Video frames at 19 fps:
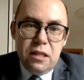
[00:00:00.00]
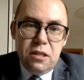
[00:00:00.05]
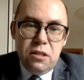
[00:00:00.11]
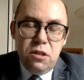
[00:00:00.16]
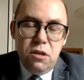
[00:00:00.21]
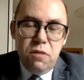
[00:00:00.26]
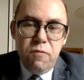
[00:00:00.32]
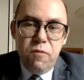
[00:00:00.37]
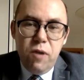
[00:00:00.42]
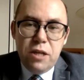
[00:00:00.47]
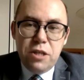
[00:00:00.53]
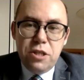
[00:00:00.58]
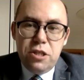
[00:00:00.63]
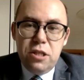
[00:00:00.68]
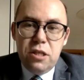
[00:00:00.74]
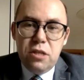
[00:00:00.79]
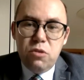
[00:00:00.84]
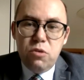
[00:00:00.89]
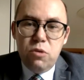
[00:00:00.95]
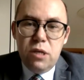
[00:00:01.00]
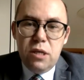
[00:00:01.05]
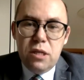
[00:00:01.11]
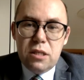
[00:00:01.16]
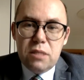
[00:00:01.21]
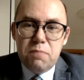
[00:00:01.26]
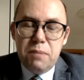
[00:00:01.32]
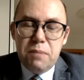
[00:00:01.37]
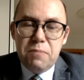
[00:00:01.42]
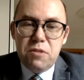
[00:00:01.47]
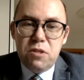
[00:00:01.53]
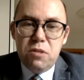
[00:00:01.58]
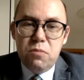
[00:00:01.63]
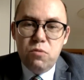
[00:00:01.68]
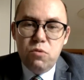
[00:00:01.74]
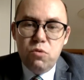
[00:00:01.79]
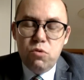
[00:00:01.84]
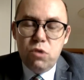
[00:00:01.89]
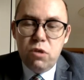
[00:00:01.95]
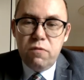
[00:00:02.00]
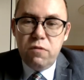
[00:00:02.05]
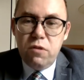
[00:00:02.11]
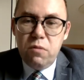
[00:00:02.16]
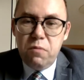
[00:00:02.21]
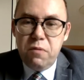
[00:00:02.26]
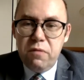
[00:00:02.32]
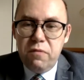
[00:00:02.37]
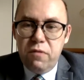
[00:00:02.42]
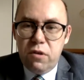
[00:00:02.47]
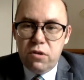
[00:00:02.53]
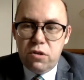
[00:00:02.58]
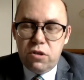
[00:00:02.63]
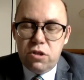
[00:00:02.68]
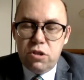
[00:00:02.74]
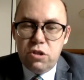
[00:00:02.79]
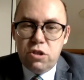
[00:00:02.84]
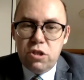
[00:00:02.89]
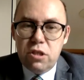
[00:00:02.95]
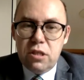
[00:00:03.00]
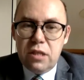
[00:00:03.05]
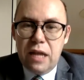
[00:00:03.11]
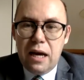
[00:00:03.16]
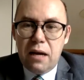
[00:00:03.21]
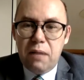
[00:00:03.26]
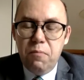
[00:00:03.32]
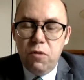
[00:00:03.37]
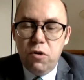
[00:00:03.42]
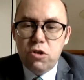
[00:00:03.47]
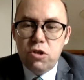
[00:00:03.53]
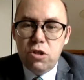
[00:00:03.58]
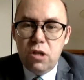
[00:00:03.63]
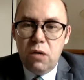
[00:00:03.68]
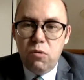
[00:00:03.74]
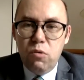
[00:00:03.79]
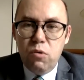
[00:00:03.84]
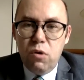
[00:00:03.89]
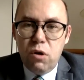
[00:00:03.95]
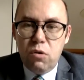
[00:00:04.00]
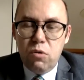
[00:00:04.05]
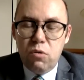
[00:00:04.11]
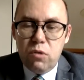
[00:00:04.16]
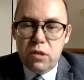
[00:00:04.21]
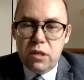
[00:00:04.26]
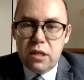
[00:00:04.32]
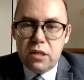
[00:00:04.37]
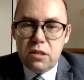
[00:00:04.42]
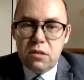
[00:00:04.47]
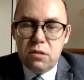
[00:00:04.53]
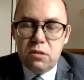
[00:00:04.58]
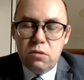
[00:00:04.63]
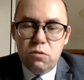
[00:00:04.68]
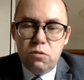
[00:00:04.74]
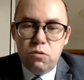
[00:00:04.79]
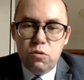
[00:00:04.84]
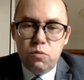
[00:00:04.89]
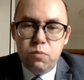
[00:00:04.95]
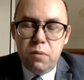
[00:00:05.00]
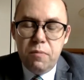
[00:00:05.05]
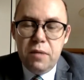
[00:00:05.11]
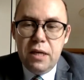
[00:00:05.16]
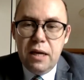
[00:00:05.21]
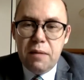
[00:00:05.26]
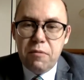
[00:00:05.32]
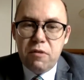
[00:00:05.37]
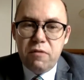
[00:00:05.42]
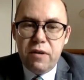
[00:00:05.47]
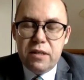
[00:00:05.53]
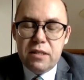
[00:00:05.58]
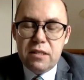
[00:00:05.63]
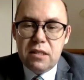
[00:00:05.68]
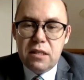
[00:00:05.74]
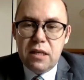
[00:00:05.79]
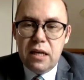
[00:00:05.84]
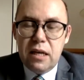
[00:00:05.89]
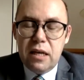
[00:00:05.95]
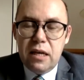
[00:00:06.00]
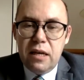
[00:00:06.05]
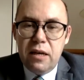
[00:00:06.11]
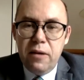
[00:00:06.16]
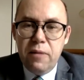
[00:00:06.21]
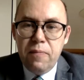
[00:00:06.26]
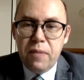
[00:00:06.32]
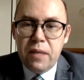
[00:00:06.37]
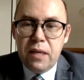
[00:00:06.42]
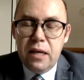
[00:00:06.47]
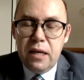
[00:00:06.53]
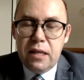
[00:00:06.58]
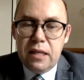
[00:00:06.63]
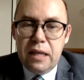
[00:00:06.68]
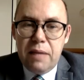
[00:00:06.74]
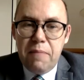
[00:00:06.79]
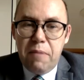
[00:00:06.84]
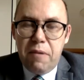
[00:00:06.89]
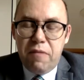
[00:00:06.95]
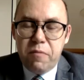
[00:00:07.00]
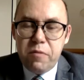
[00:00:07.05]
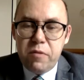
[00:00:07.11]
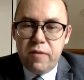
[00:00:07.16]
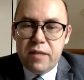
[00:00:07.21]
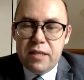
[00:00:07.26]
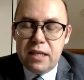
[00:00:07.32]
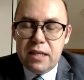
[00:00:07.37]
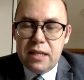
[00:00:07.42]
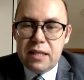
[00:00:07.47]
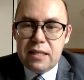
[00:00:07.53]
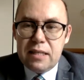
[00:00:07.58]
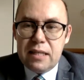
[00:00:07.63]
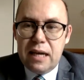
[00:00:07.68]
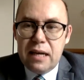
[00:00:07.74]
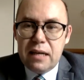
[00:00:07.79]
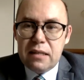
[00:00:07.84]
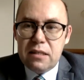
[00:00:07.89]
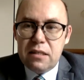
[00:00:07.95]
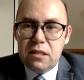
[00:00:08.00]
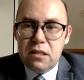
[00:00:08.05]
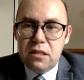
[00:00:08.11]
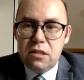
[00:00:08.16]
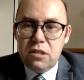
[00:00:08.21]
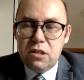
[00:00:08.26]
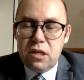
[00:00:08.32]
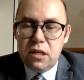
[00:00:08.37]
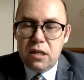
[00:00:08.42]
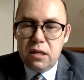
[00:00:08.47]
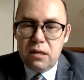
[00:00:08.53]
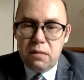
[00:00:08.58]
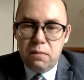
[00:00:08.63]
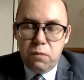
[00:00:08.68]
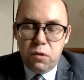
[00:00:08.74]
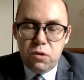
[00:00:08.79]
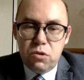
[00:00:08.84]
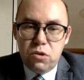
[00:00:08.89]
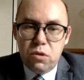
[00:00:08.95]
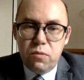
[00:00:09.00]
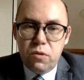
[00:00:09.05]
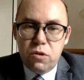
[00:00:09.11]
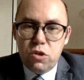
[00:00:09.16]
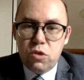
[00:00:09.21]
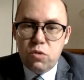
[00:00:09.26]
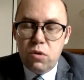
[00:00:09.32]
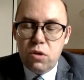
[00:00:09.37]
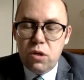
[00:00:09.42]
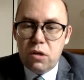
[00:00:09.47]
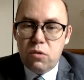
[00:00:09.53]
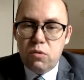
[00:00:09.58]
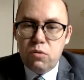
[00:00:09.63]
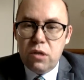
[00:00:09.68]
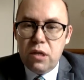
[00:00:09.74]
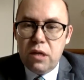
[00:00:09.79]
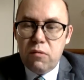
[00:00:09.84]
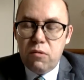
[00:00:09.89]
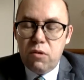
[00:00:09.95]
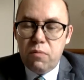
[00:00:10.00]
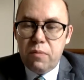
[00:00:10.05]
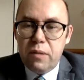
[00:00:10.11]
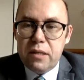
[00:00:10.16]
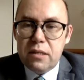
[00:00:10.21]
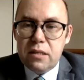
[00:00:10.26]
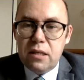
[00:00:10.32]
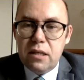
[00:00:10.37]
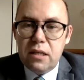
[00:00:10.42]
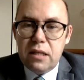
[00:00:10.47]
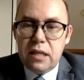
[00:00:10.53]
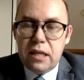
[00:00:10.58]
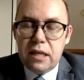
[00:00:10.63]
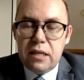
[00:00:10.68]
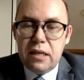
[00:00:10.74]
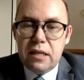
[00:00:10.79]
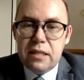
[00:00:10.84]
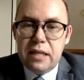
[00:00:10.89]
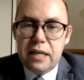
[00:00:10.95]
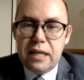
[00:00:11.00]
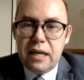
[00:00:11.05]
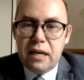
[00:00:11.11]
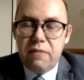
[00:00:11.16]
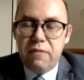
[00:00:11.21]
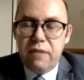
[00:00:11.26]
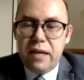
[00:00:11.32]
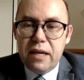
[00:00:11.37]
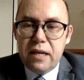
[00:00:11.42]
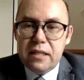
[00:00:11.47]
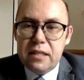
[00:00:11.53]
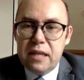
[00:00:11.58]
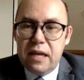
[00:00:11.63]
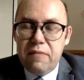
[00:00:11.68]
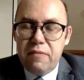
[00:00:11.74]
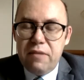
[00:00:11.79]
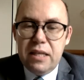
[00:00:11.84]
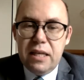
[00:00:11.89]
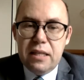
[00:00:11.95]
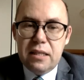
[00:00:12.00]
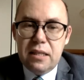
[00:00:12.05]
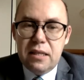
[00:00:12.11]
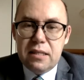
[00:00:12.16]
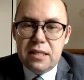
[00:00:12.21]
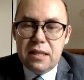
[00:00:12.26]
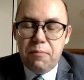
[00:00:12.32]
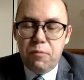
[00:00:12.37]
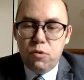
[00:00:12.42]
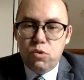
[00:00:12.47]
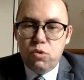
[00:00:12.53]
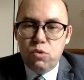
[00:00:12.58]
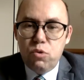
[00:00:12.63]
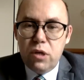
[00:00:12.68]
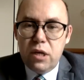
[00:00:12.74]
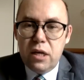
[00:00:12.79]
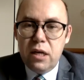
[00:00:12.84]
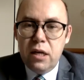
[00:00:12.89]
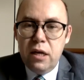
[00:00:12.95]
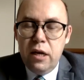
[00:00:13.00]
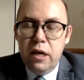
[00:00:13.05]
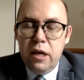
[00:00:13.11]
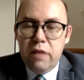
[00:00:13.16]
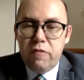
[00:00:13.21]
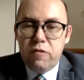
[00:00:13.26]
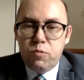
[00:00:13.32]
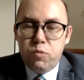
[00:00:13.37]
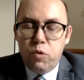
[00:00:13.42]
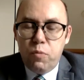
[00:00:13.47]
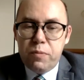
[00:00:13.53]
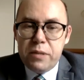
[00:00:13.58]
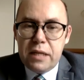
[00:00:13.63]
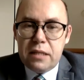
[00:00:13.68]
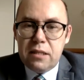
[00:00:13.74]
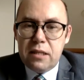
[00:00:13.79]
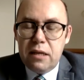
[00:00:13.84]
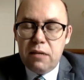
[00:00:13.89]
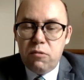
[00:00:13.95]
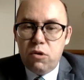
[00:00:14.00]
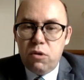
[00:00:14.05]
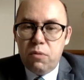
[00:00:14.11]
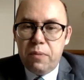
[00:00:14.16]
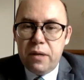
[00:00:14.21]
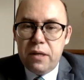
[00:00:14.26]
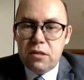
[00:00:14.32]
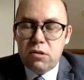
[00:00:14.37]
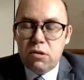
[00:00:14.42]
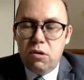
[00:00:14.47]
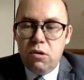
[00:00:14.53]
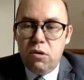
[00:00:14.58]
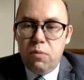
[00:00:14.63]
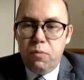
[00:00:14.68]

No właśnie, tu jest, mam z tym dużo wątpliwości, czy tak można uogólniać. Już pomijam kwestię tempa wprowadzania sankcji, że bądź co bądź członek Unii Europejskiej, taki kraj jak Węgry, ewidentnie sabotuje współpracę europejską.